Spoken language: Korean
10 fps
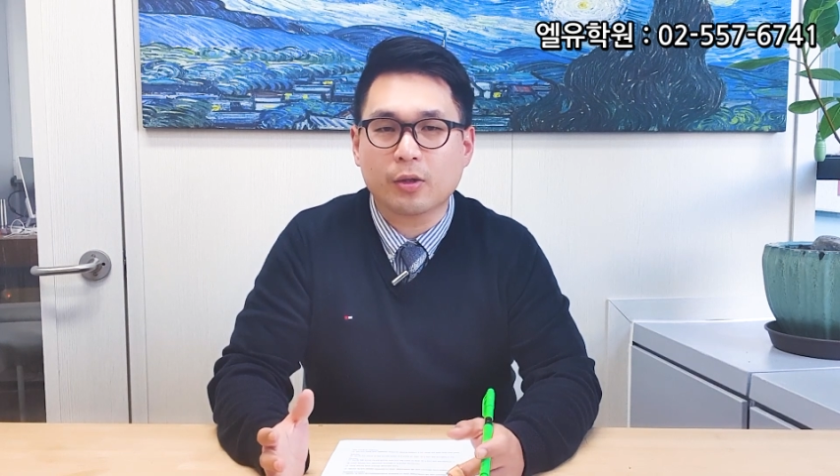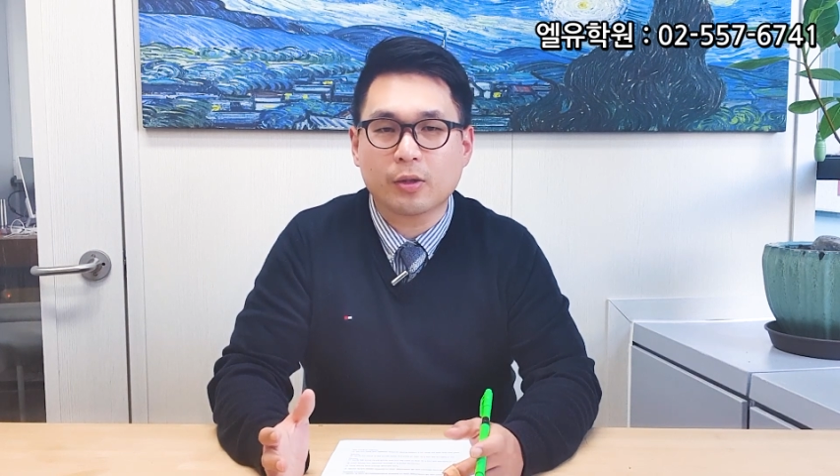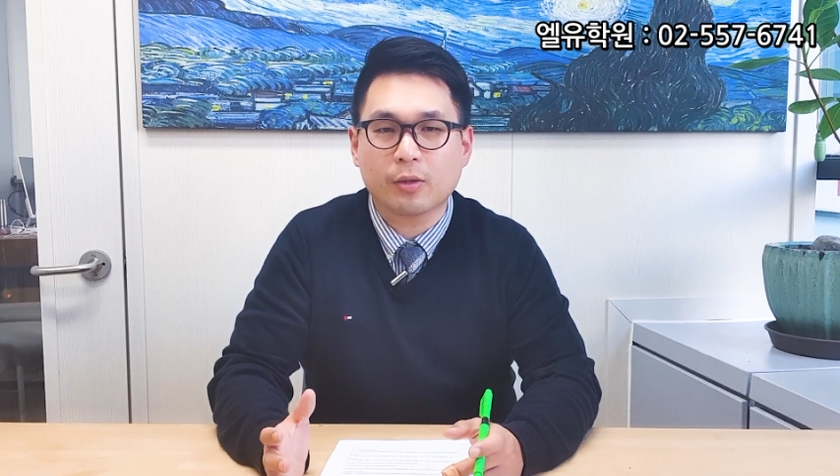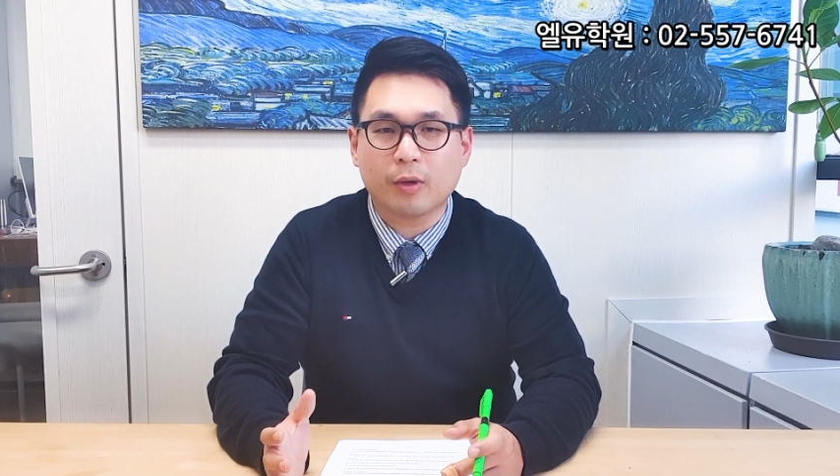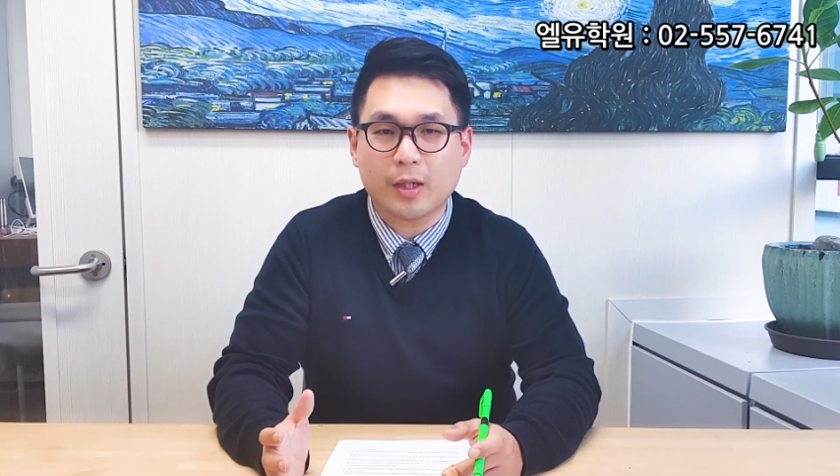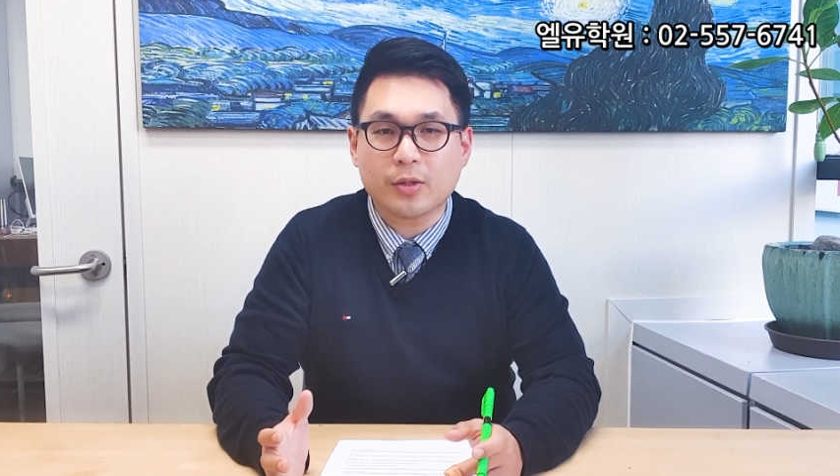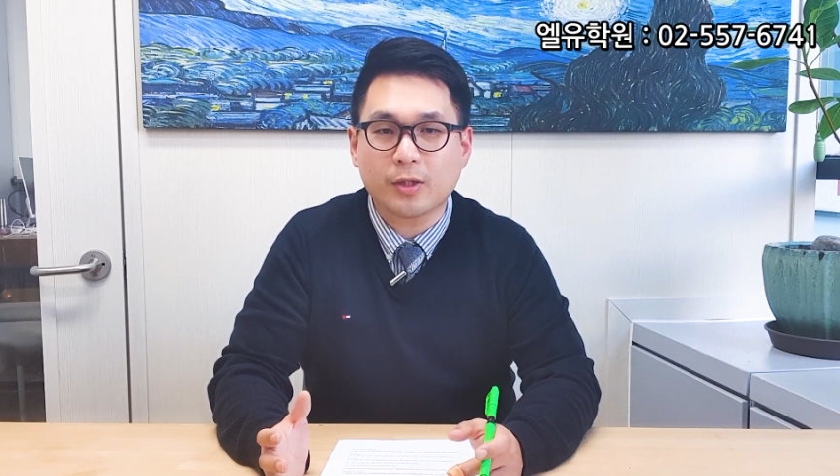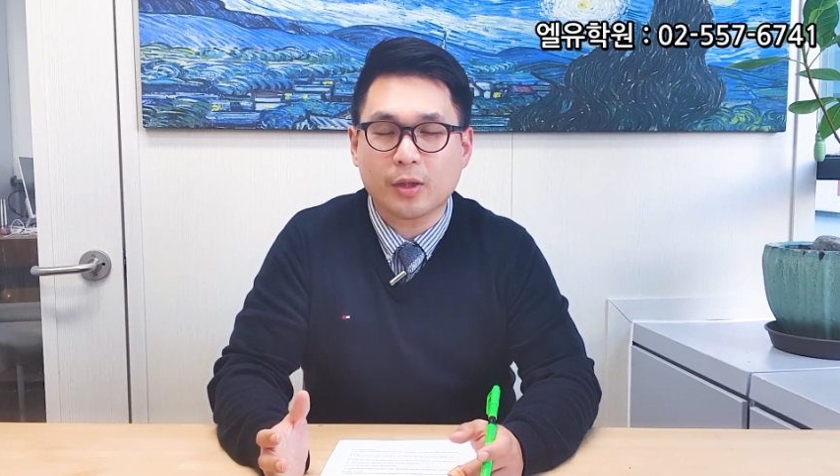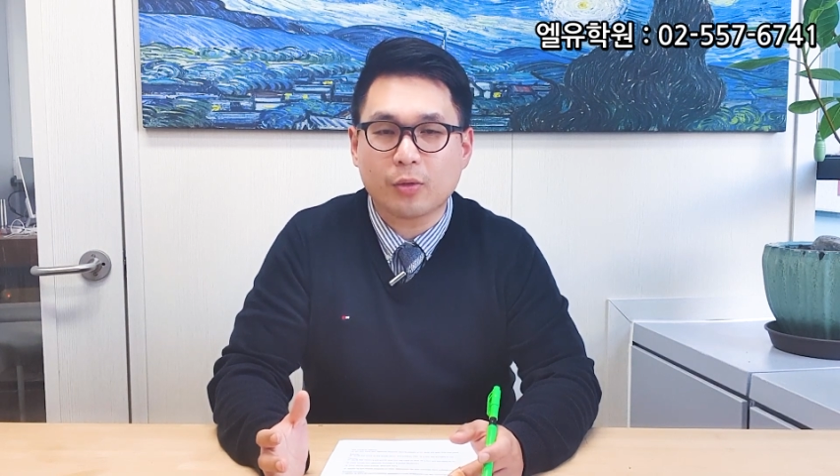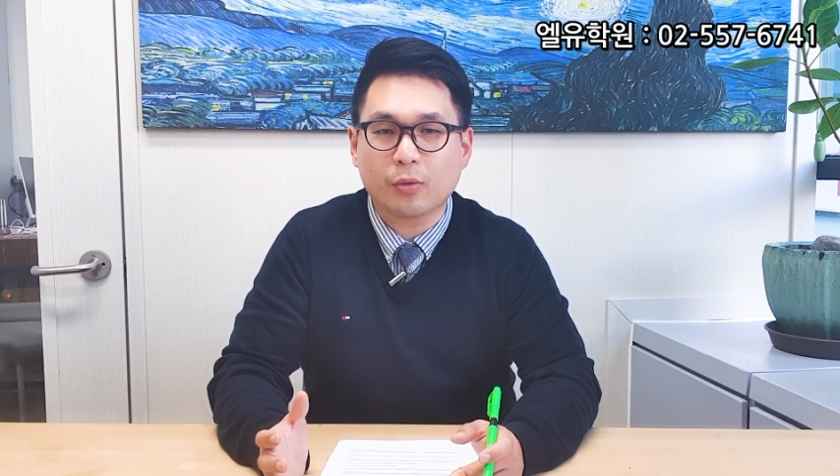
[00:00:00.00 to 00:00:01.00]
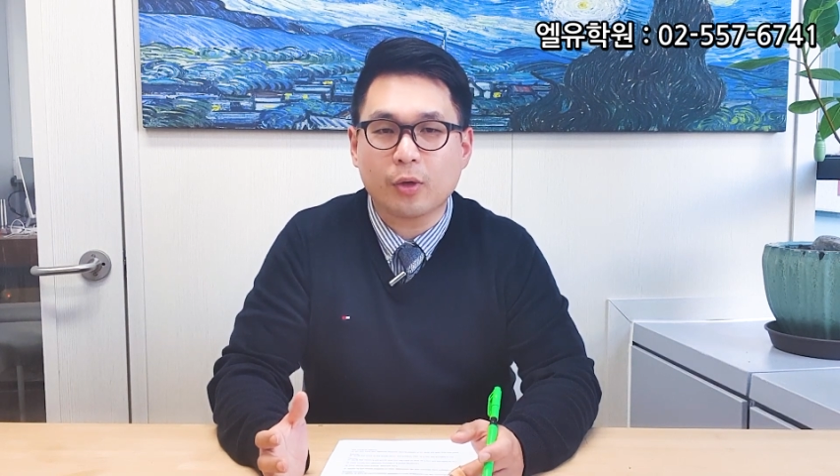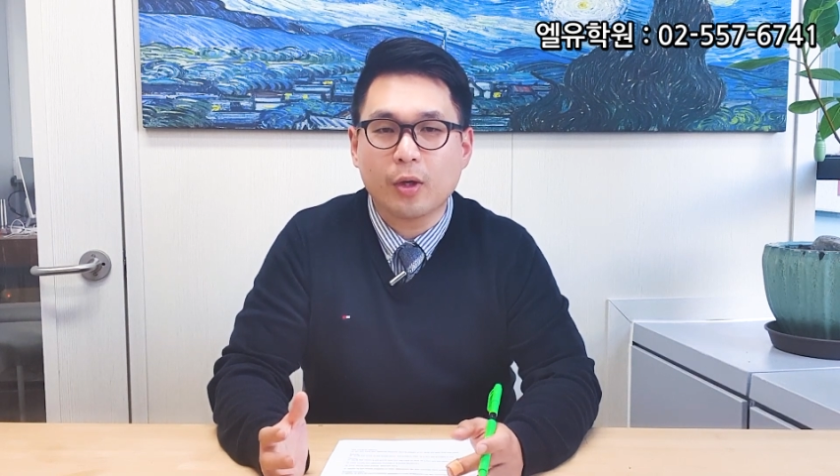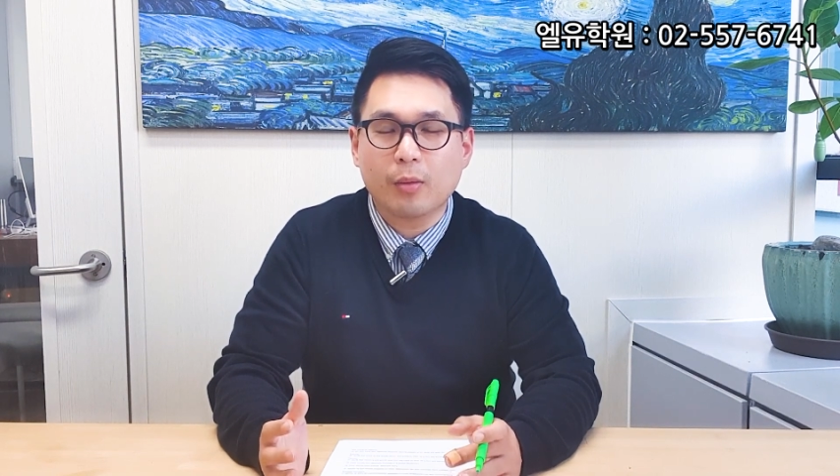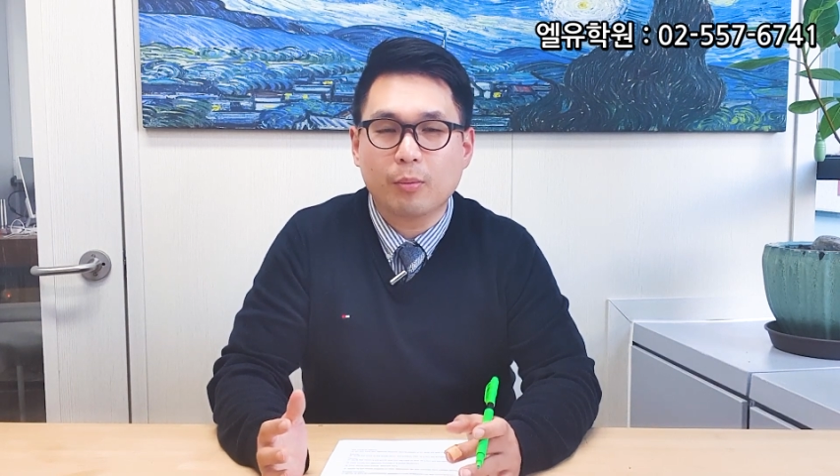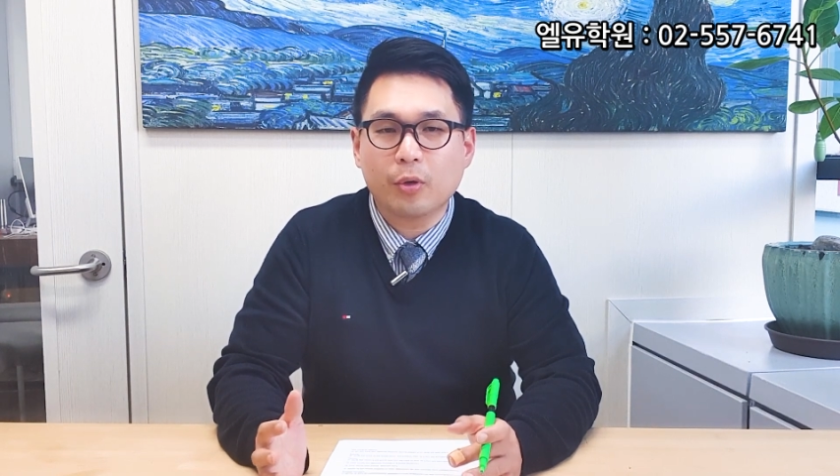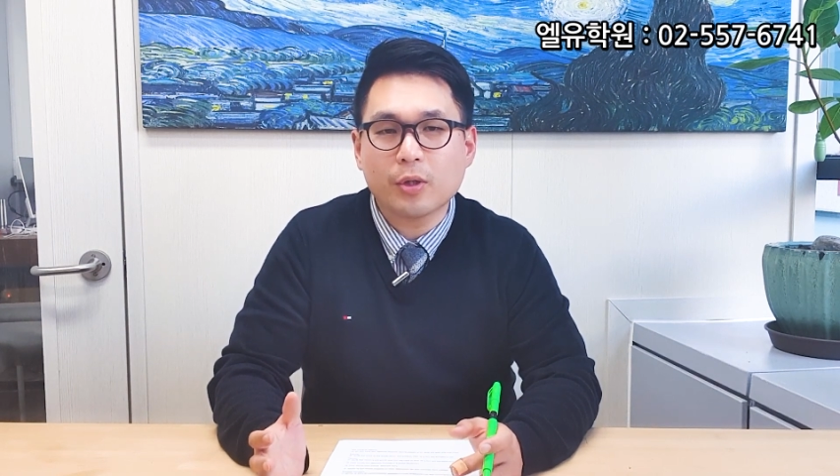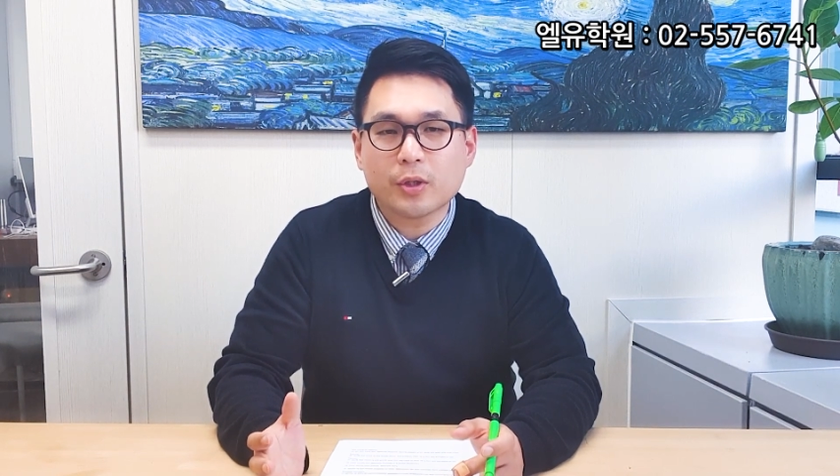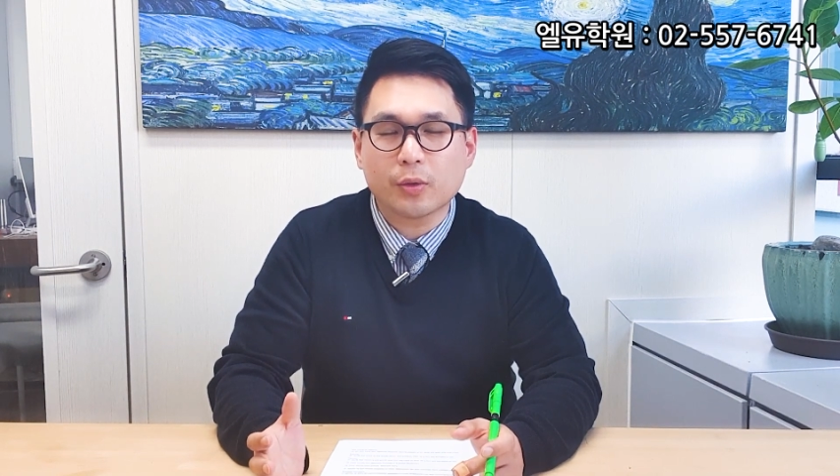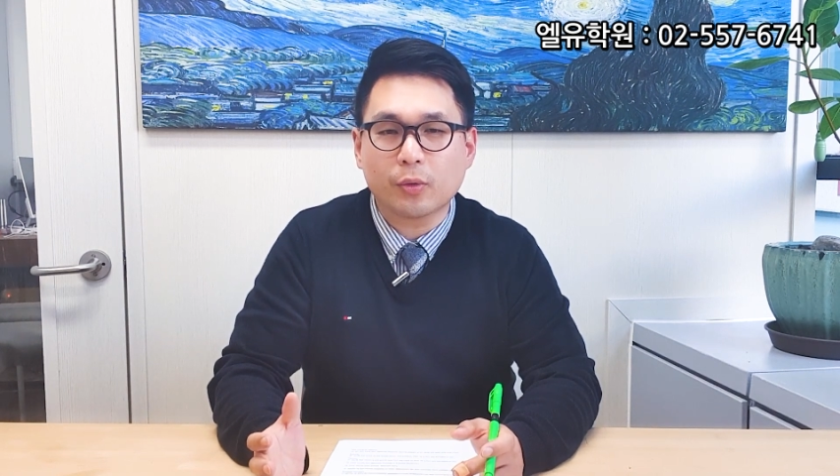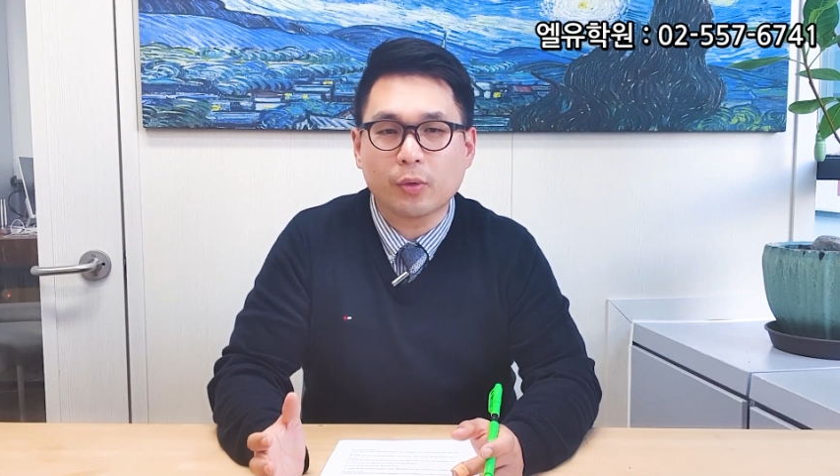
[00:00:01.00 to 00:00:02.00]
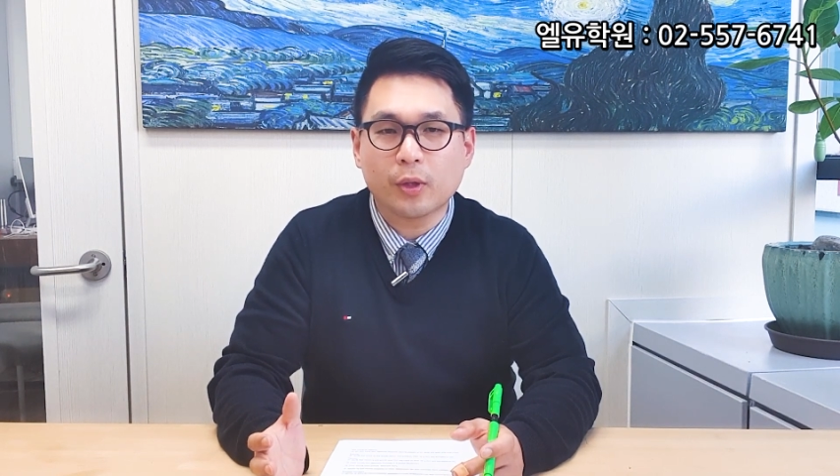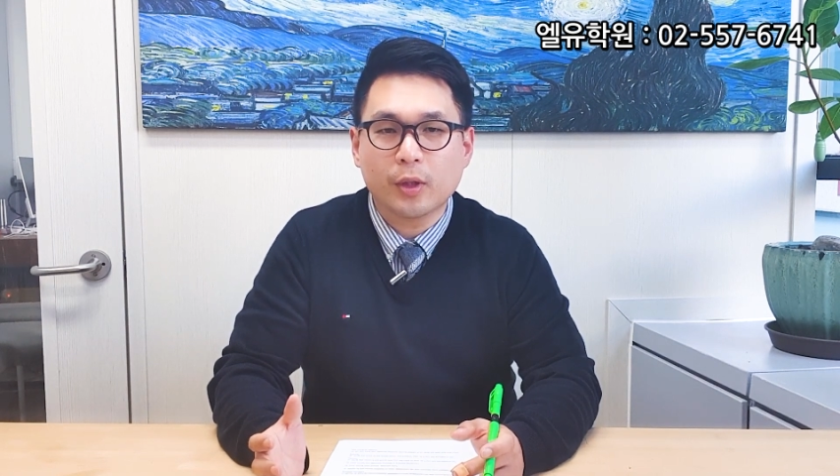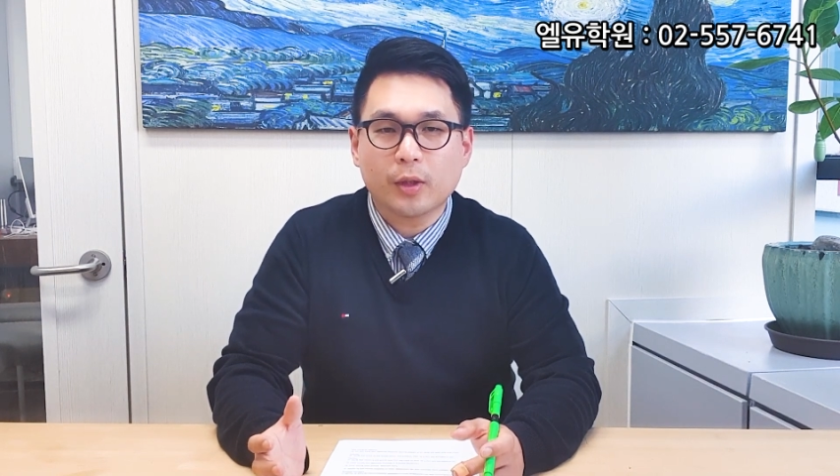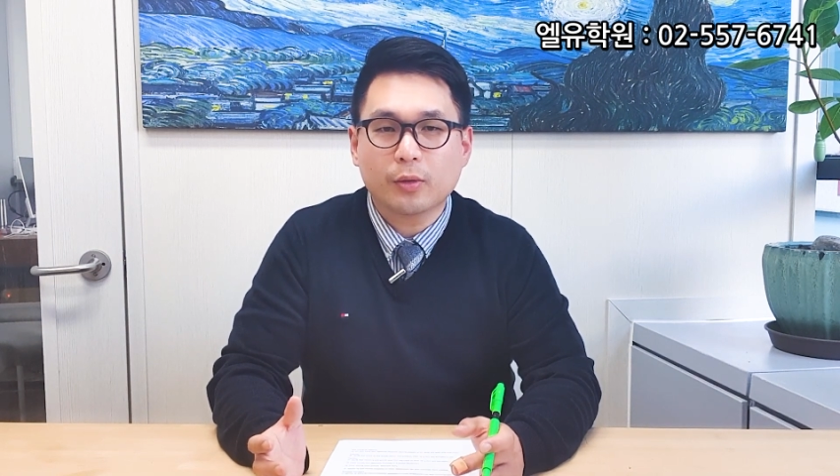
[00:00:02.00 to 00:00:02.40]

그런 과정이라고 보여지고